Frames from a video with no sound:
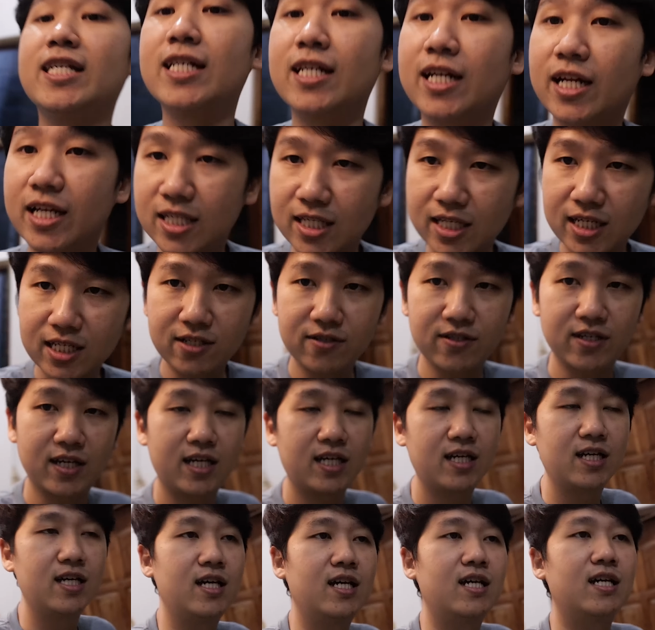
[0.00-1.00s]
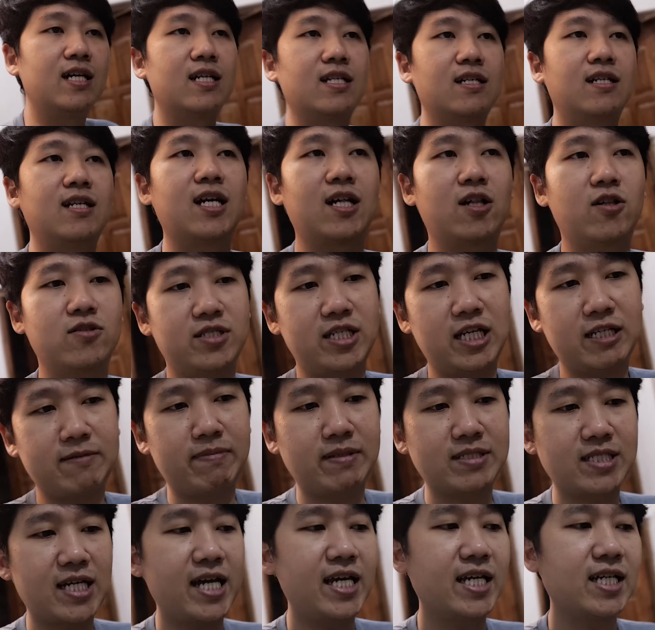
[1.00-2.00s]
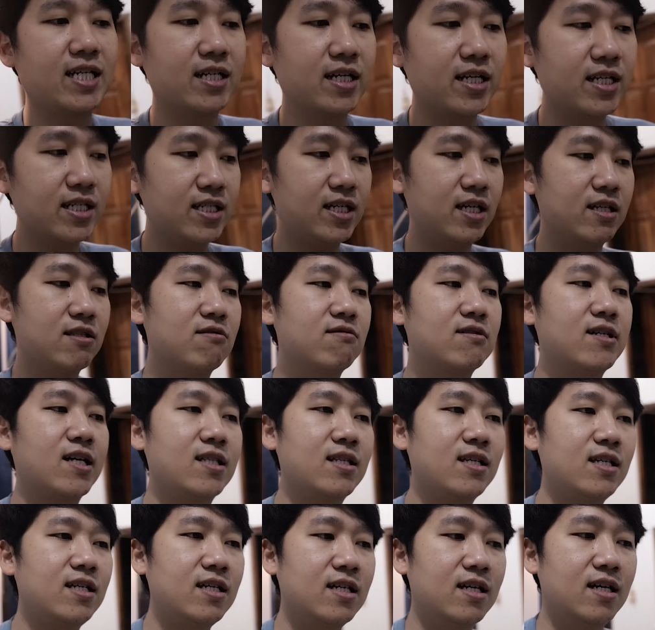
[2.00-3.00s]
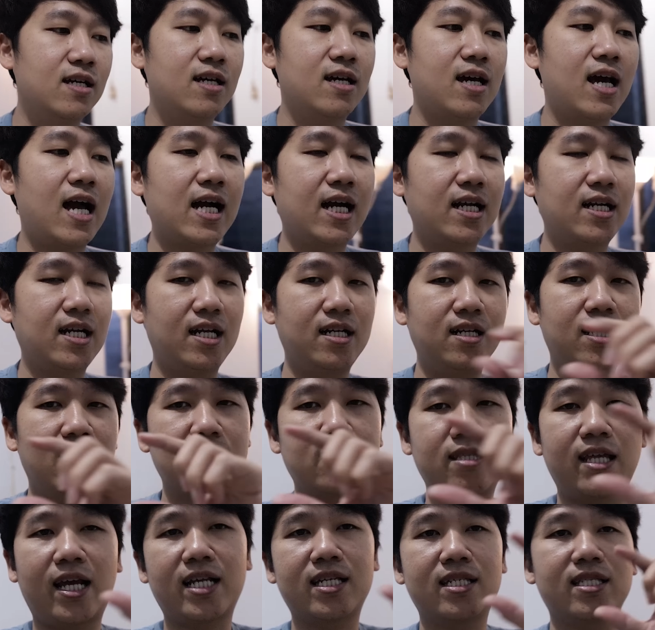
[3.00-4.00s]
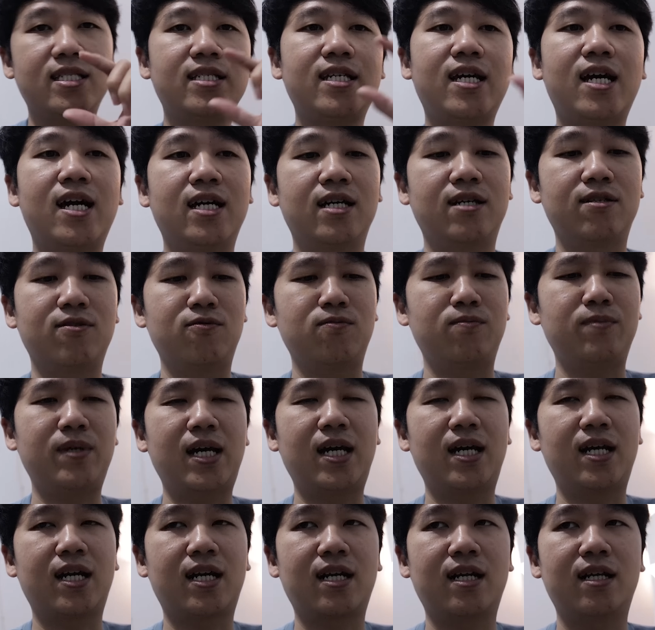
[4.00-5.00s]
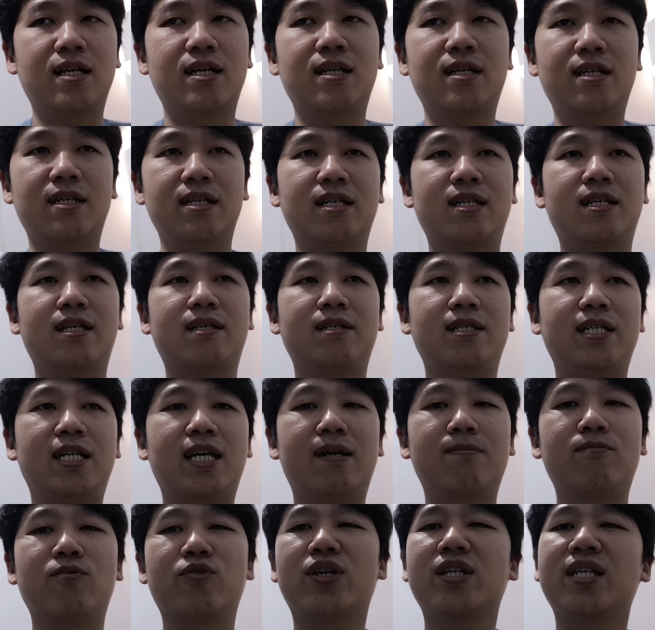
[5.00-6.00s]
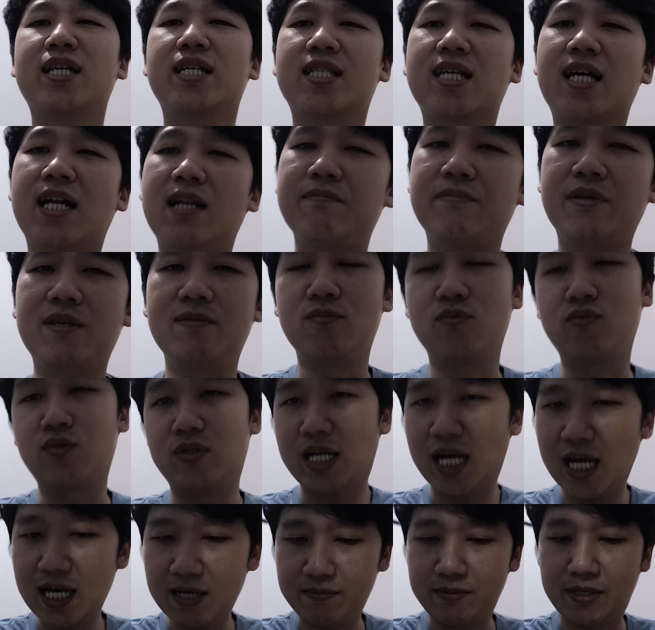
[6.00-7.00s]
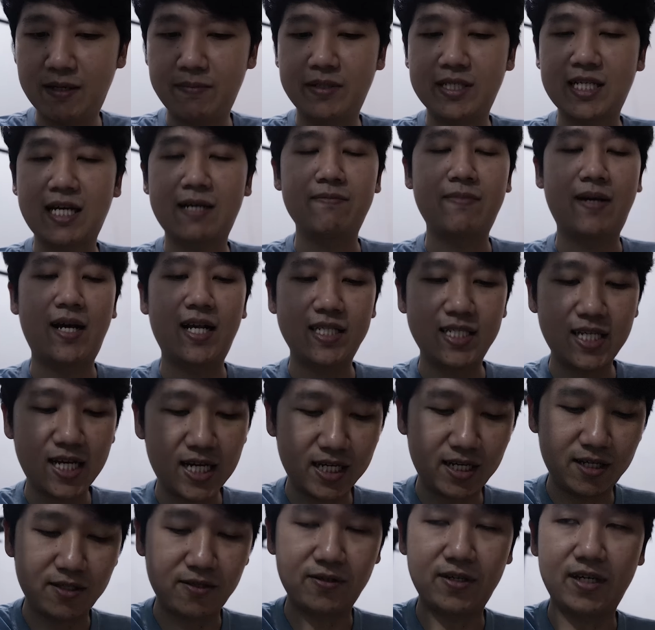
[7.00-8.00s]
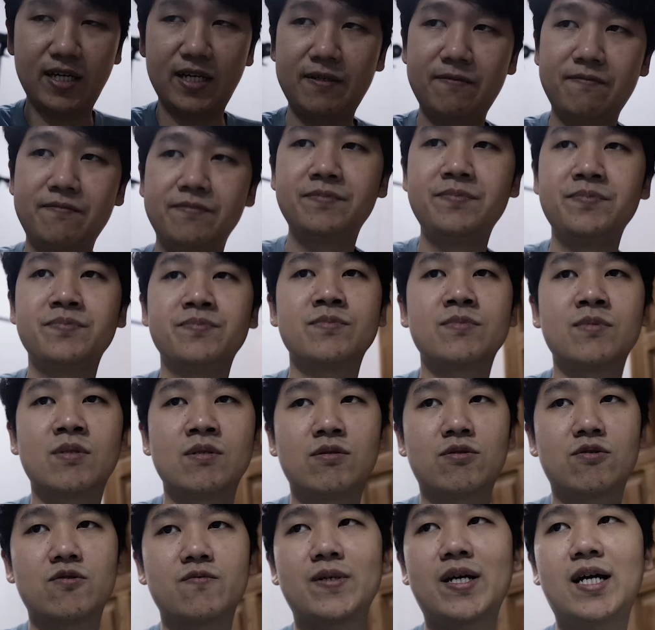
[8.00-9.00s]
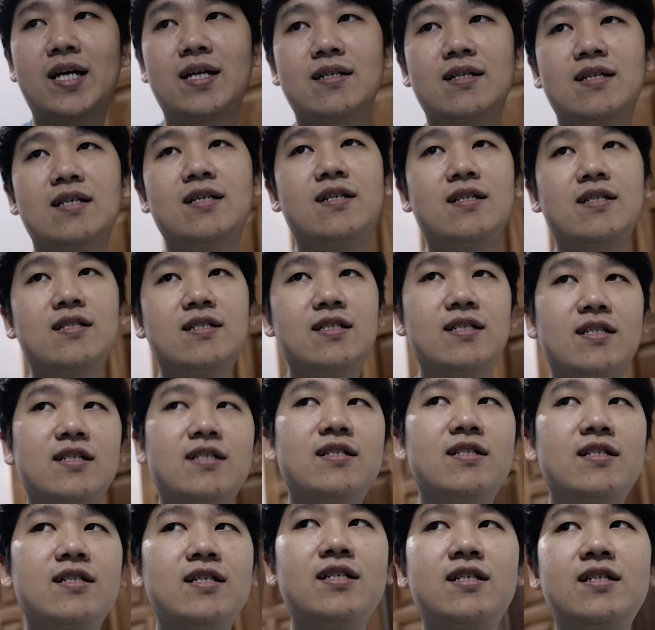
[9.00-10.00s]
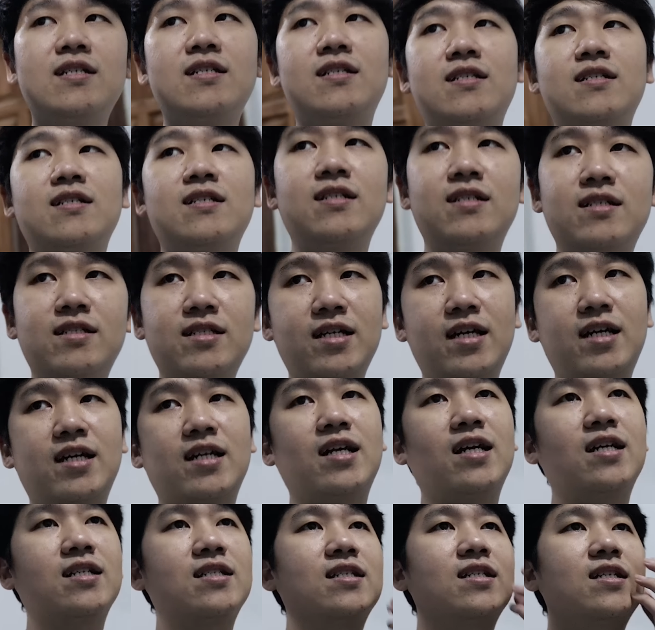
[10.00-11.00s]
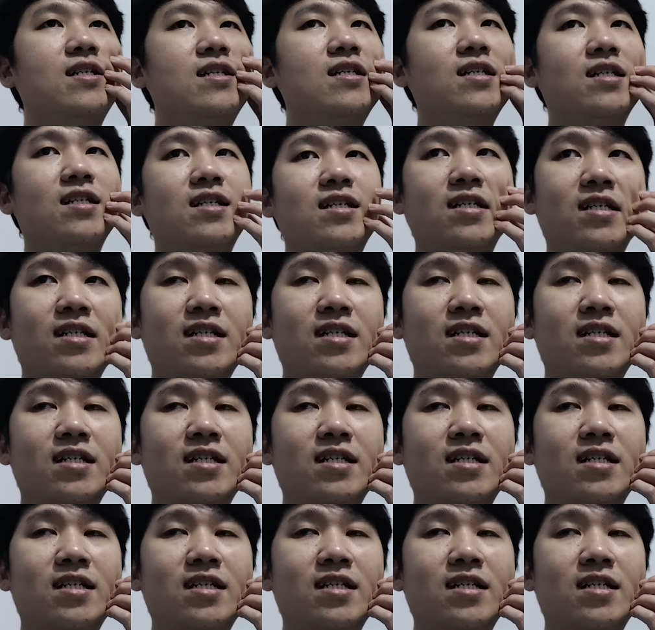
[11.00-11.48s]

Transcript: Inggris gitu ya. Nah, kalau set bahasa Inggris itu nanti akan ada teksnya gitu biar ya mungkin kita lebih mudah biar bisa baca gitu ya. Cuma di sini saya rasa